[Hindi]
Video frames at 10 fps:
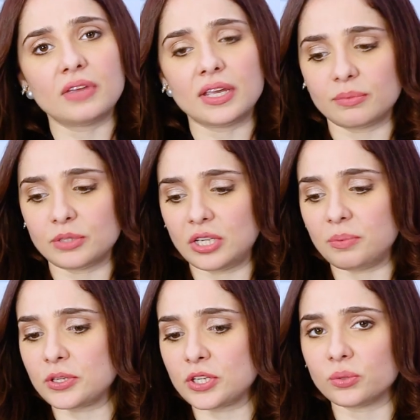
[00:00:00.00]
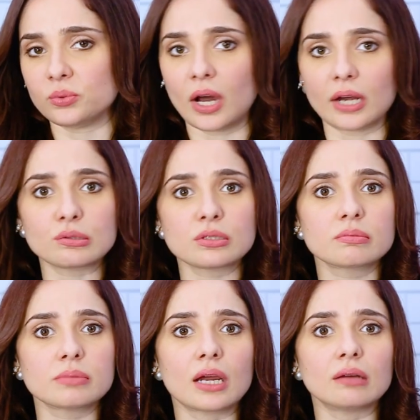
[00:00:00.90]
बींग मशीन पर चढ़ूँ हर
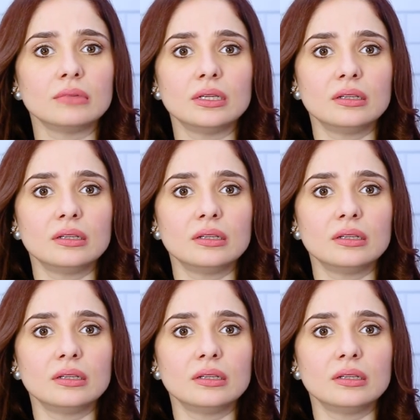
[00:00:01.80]
रोज़ मेरा